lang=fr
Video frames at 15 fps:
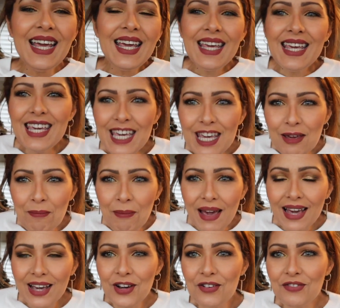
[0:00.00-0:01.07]
est
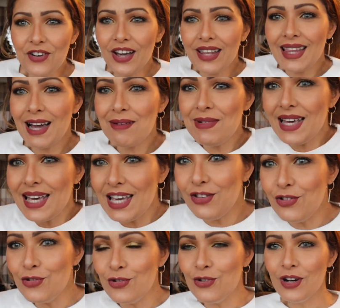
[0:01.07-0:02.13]
hyper confortable et
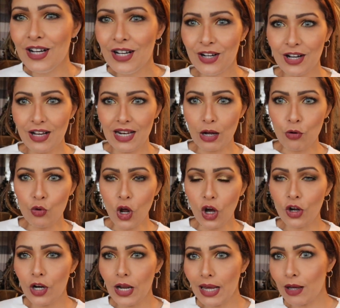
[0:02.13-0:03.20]
doux. La
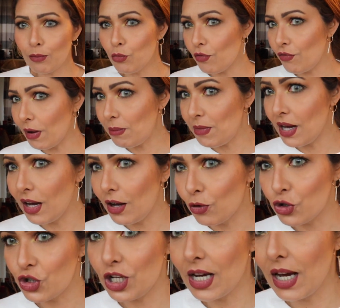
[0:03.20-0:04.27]
couleur claire me va bien
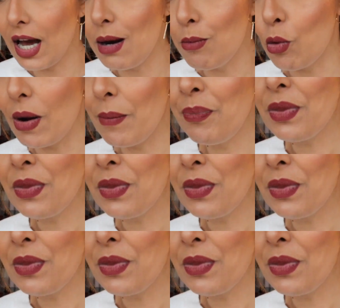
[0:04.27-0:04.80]
en général, moi.